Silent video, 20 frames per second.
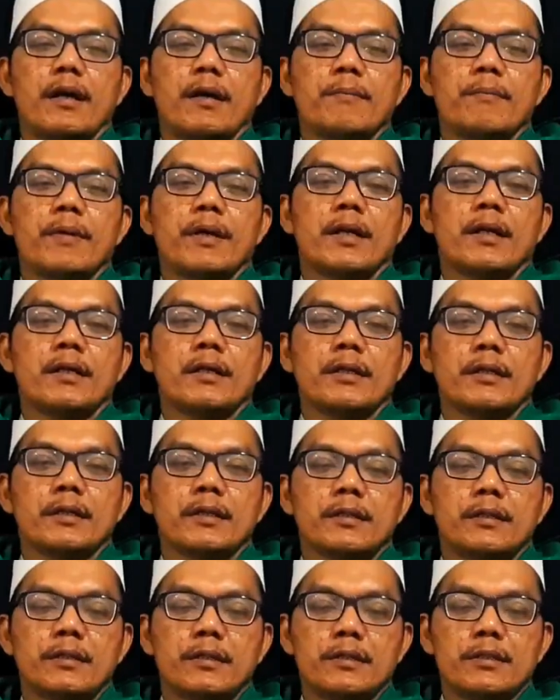amalan
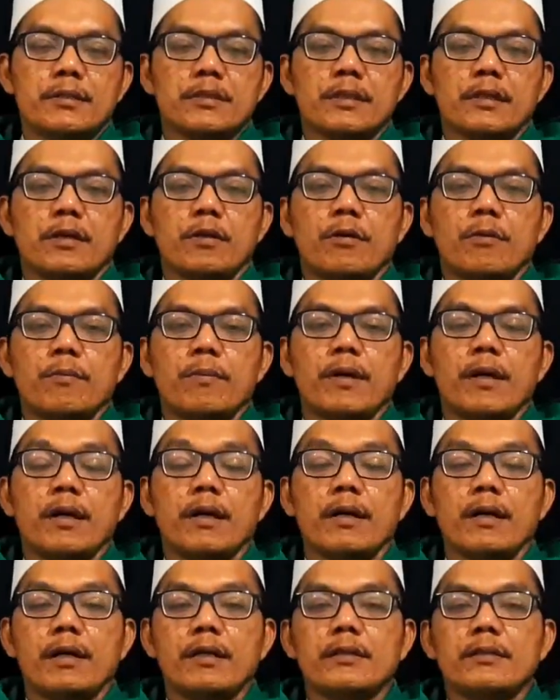ini
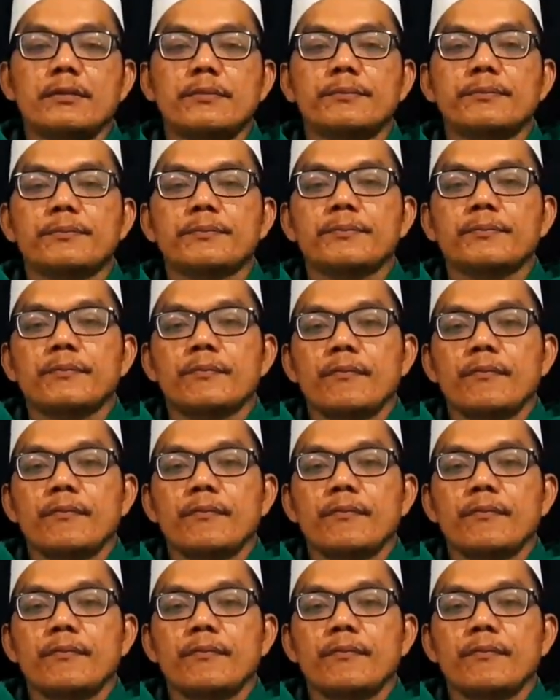diistiqomahkan